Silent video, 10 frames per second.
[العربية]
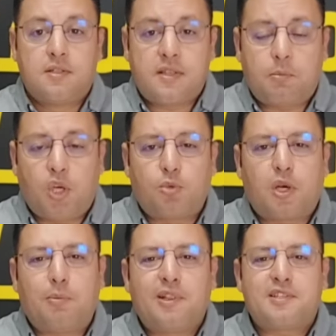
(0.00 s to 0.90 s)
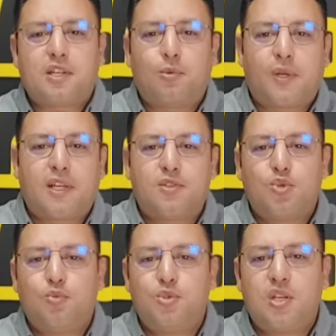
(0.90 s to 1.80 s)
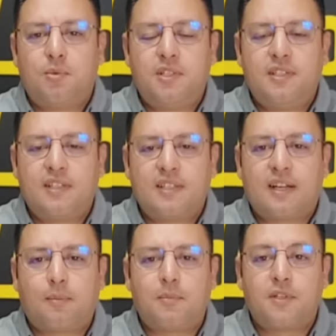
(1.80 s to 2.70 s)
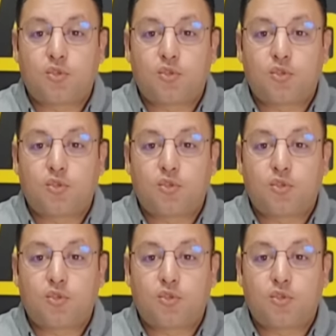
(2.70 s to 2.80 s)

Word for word: السلام عليكم ورحمة الله تعالى وبركاته متابعينا الكرام